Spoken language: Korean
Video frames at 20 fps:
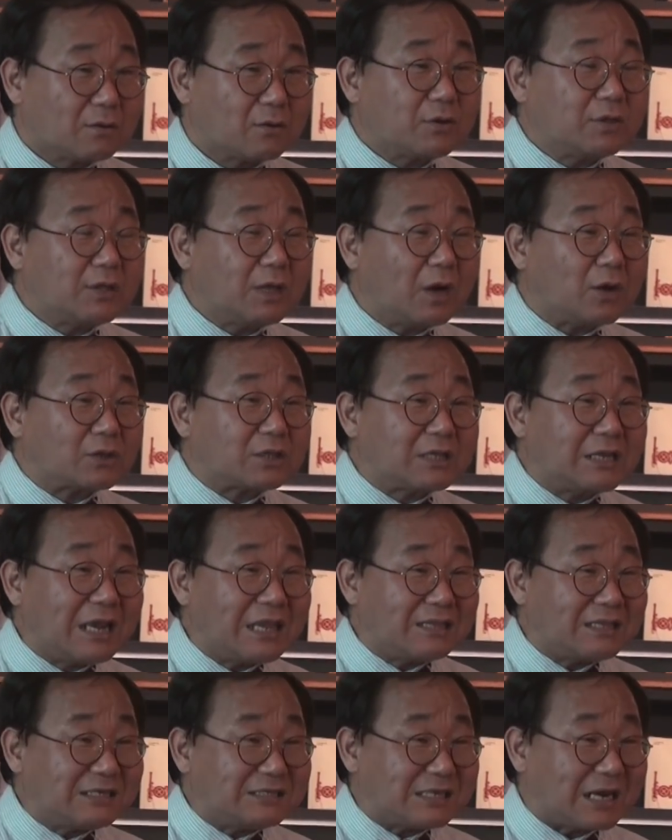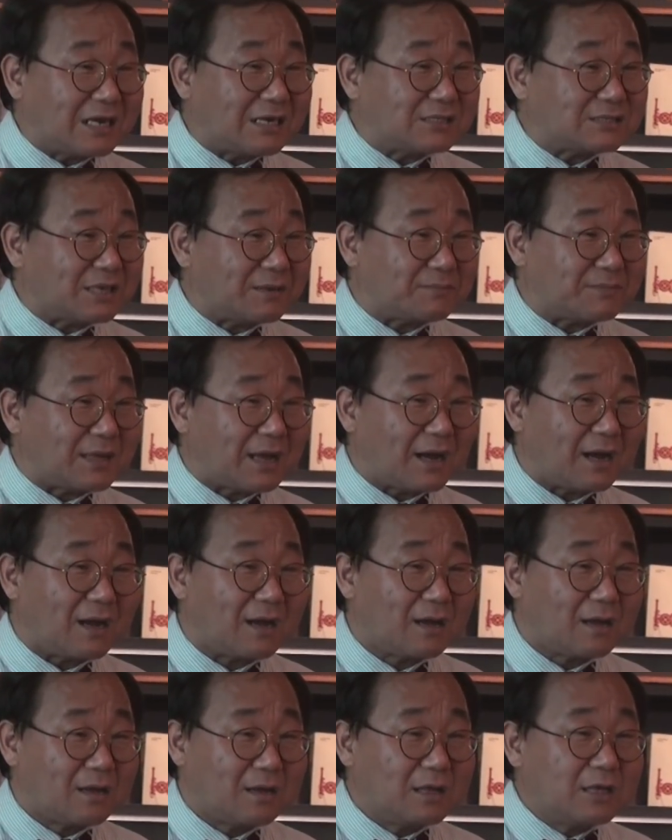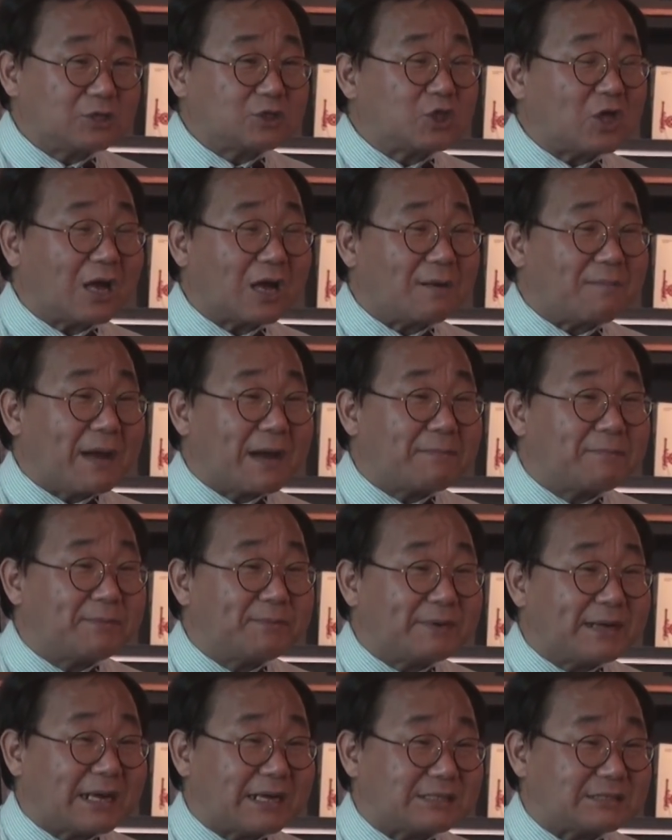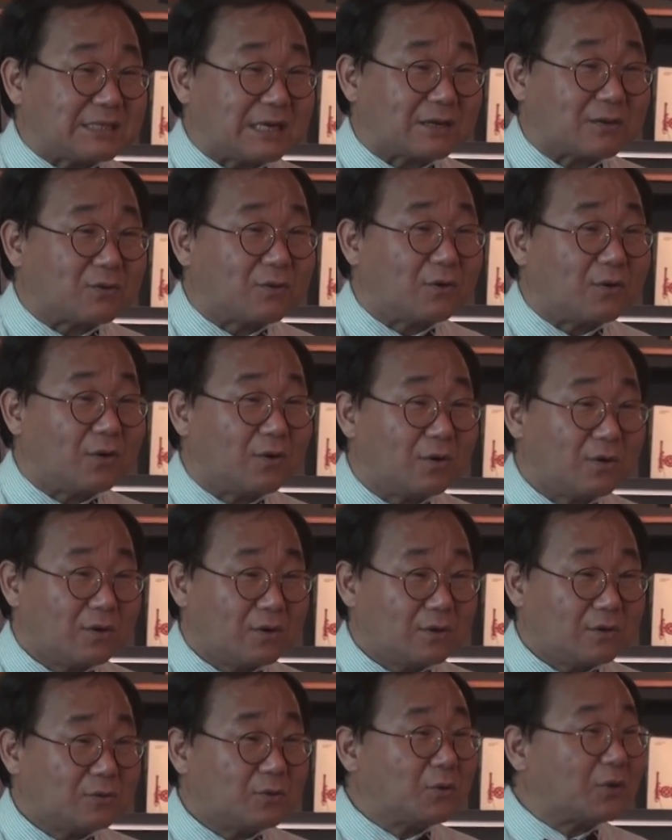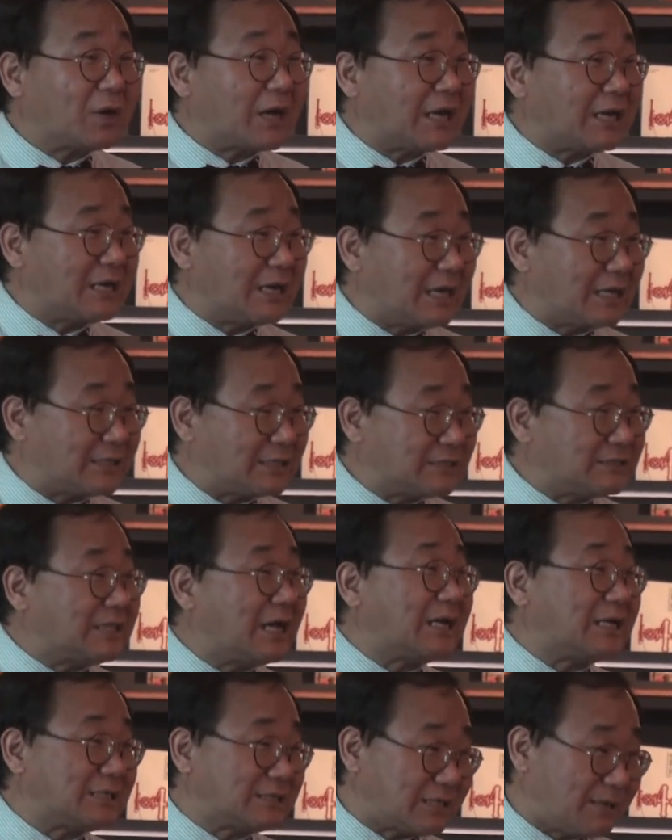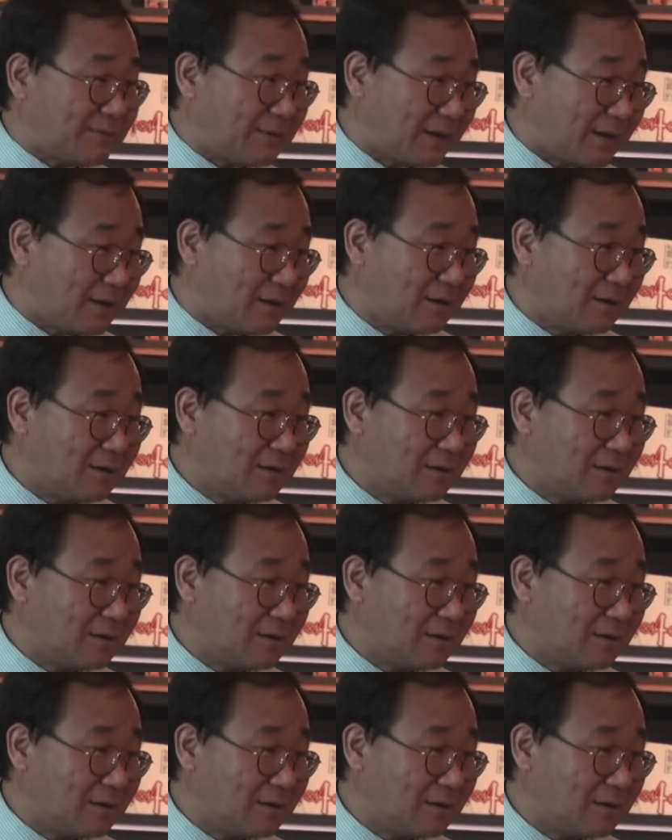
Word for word: 그런데 어떤 애들이 자리를 잡냐? 수단과 방법을 가리지 않고 노력하는 애들은 자리를 잡아요.